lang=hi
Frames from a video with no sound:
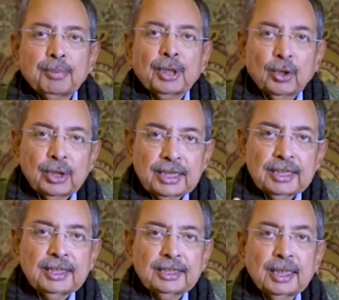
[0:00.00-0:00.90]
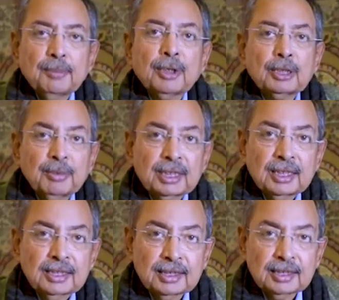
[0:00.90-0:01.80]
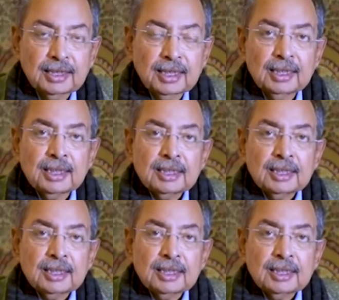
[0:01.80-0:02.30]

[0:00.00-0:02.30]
प्रायोरिटी देते हैं प्राथमिकता देते हैं